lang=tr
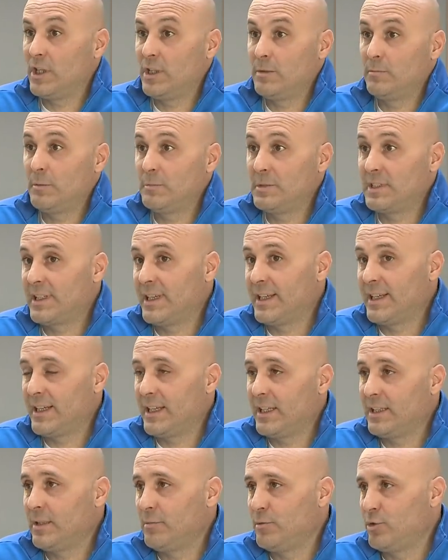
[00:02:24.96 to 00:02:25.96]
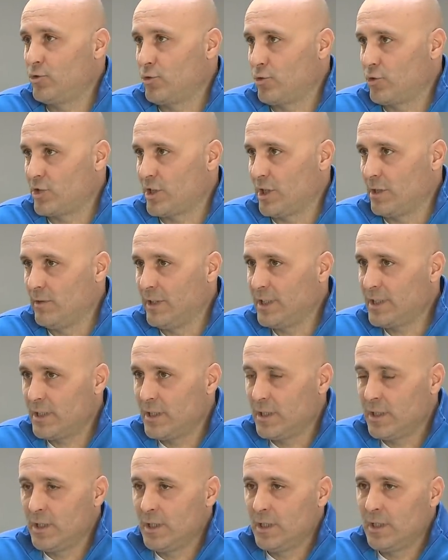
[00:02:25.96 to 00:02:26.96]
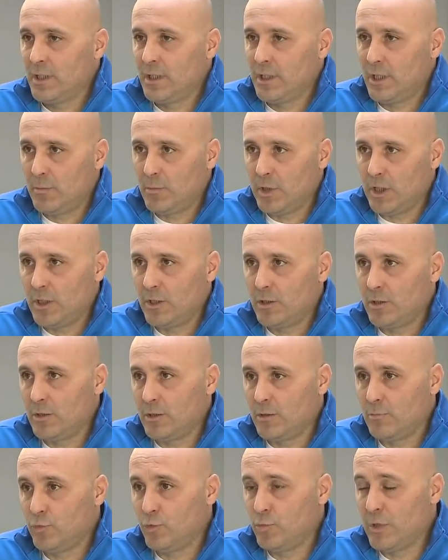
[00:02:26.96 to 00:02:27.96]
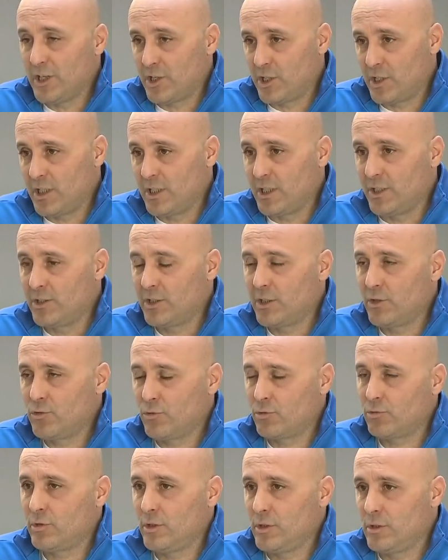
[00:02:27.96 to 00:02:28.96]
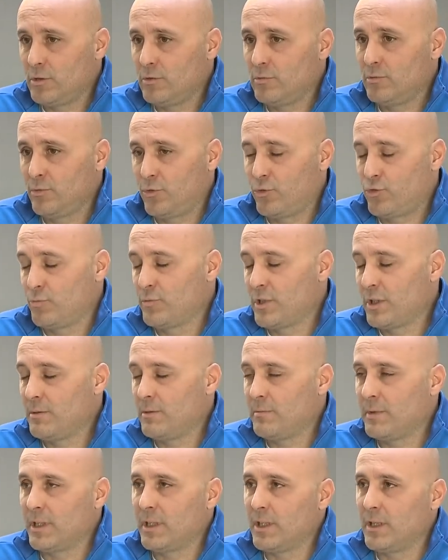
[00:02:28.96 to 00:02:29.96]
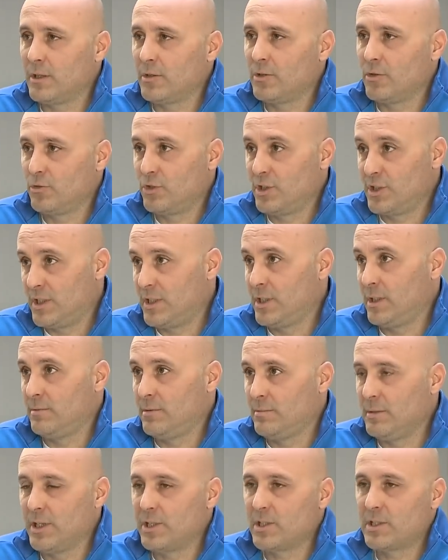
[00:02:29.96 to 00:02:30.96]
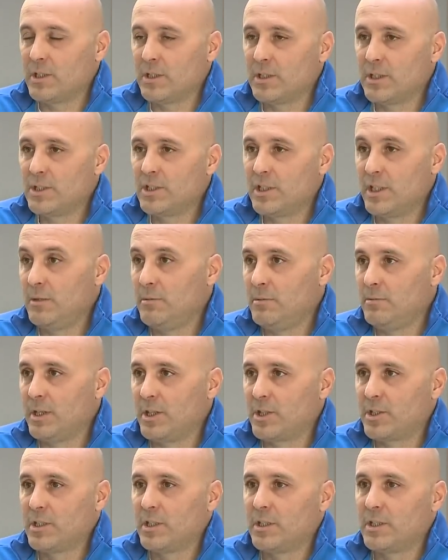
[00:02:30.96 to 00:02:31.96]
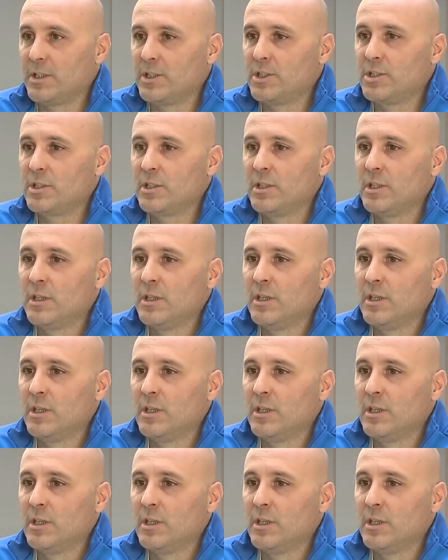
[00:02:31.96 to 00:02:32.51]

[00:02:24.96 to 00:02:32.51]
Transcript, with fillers: Düzeltmemiz gereken de birçok şey var. Ama e, bu başlangıcı da çok e, küçümsememek gerekiyor. Ciddi bir başlangıç, iyi bir başlangıç.